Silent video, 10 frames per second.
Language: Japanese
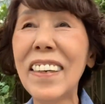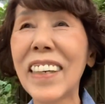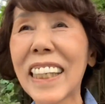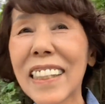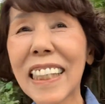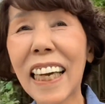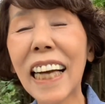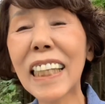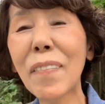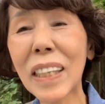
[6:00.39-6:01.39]
私
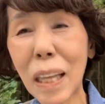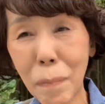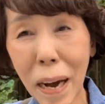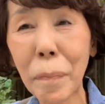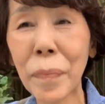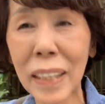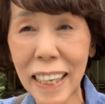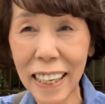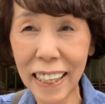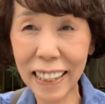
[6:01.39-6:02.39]
がたまたま、
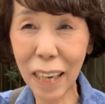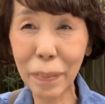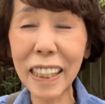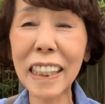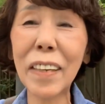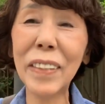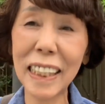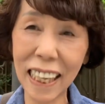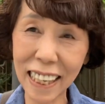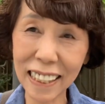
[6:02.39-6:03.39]
試してみ
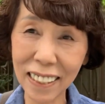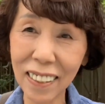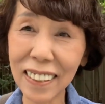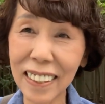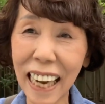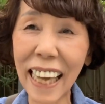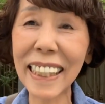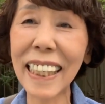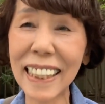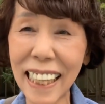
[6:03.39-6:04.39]
てすごく快
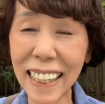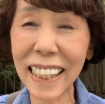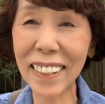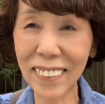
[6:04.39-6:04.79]
適だった